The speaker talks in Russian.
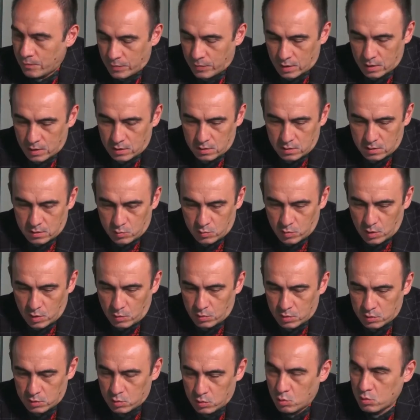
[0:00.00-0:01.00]
э, у меня
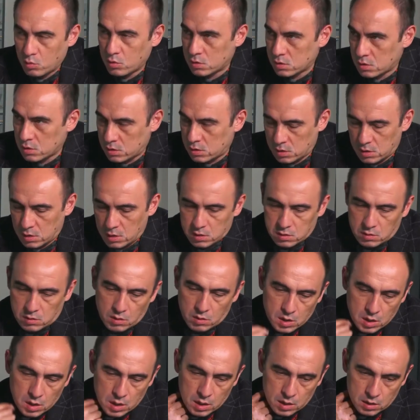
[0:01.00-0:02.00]
был друг из Краснодарского
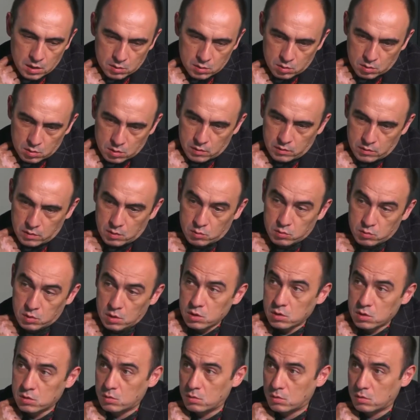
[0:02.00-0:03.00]
края, который говорил, у нас
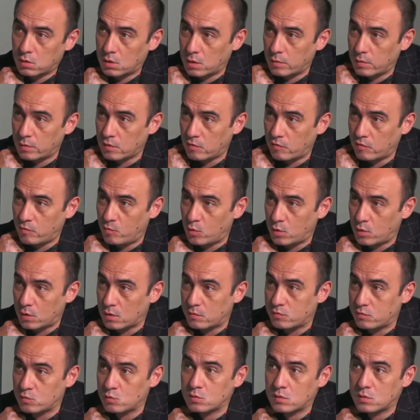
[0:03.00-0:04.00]
600 километров моря
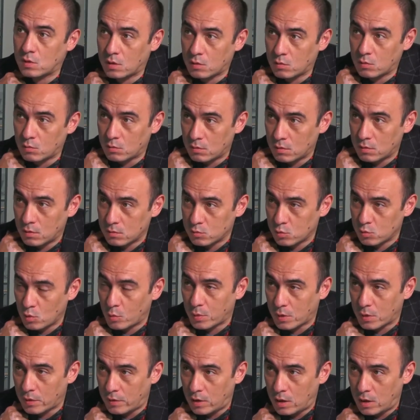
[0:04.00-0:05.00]
на всю страну
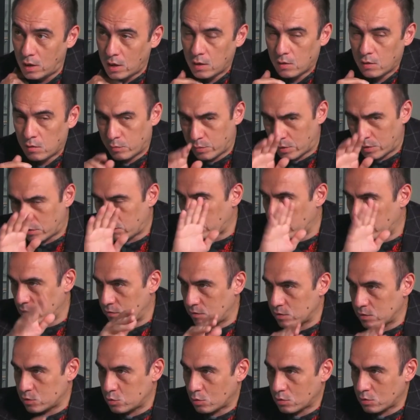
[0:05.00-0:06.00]
теплого. Правда,
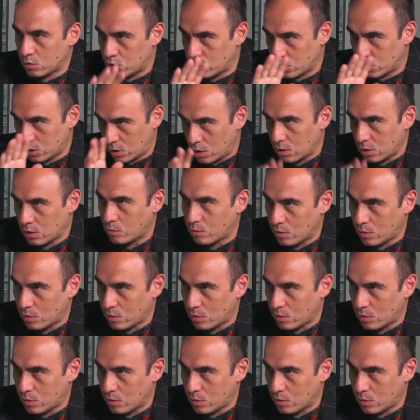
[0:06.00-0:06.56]
Владивосток не считал, там,